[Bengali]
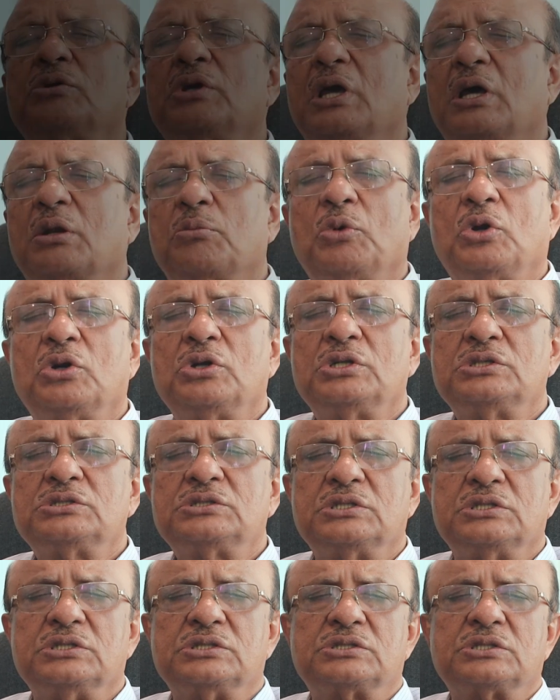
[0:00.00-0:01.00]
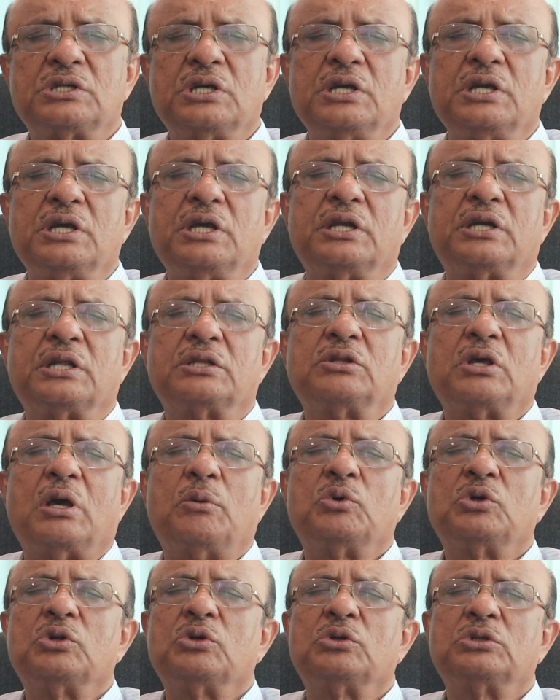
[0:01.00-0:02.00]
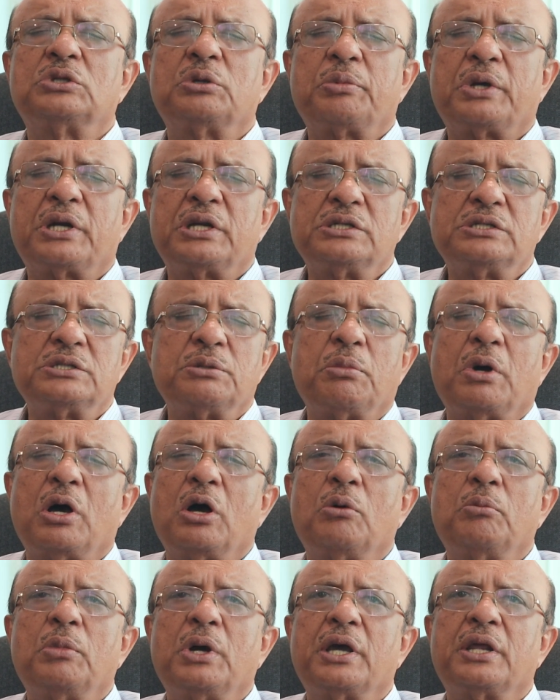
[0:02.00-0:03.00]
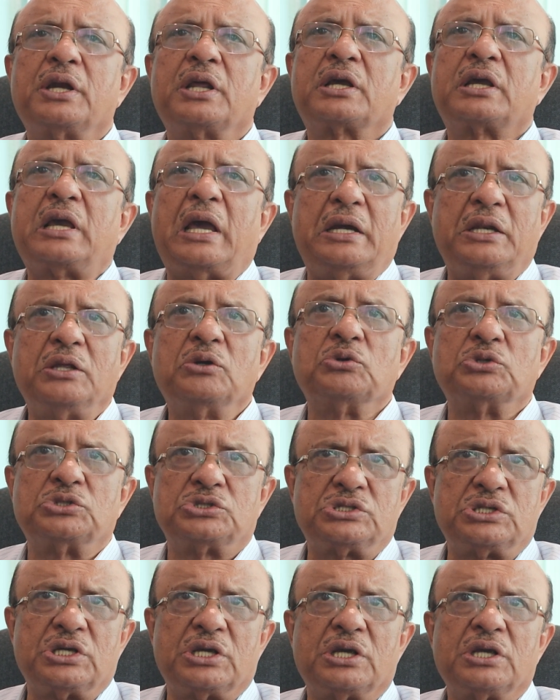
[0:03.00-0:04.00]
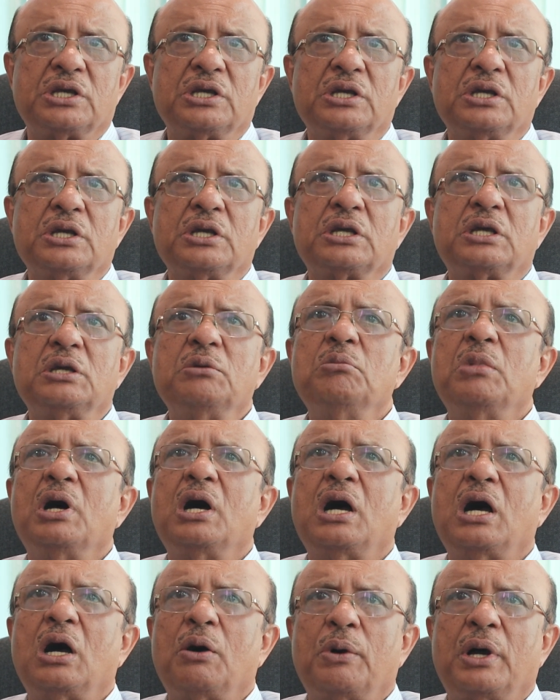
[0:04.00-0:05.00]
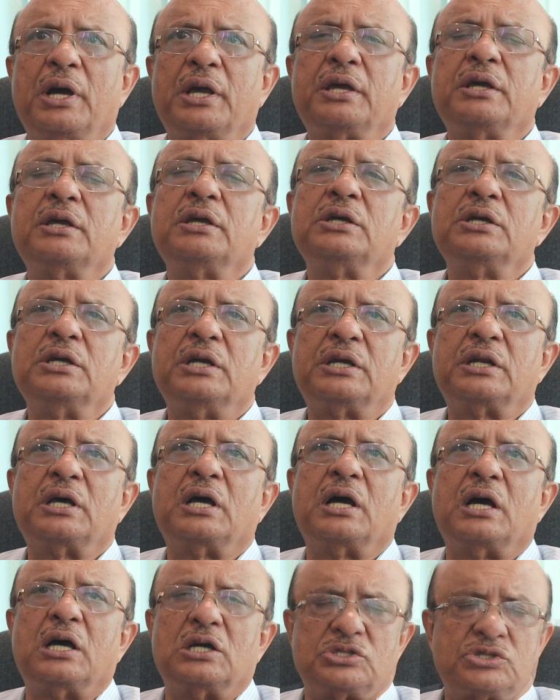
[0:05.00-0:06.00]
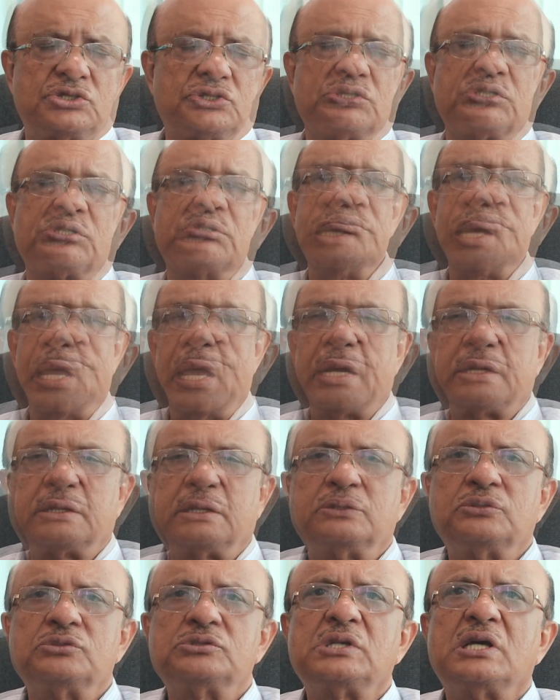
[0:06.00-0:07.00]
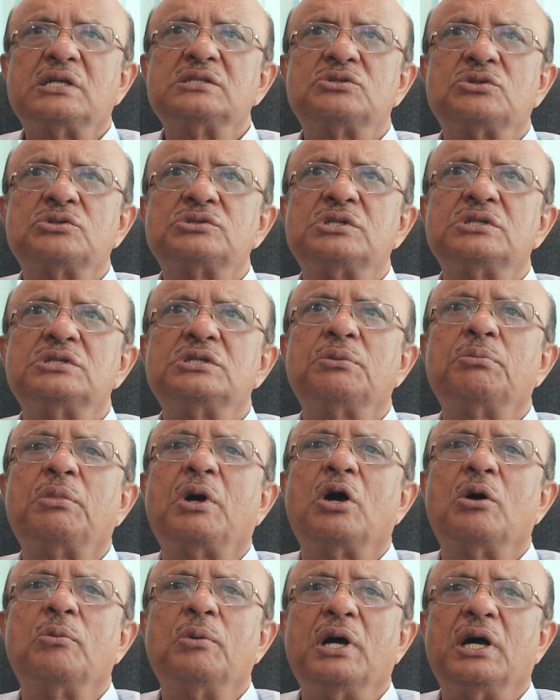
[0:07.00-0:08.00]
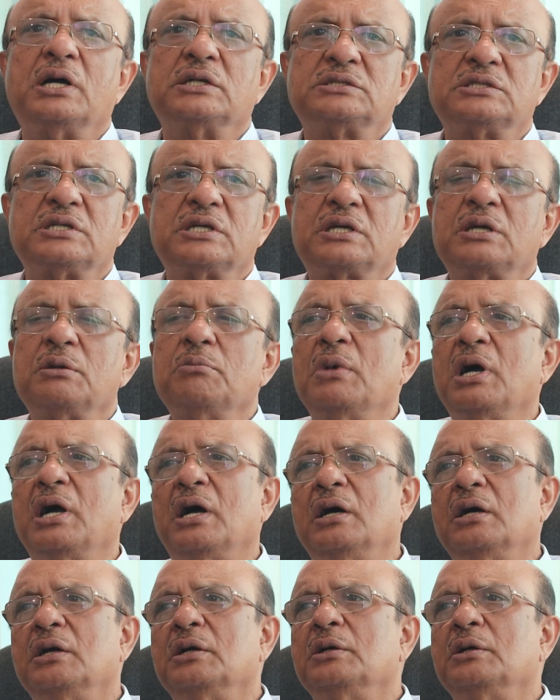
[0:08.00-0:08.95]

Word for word: তো এয়ারবর্ন ডিজিজ এটা তো এমনও হতে পারে যে বাবা মায়েরা ক্যারি করছে কিংবা হাওয়ায় এটা আসছে একটা তো চান্স হচ্ছে যে বাবা আছে কিংবা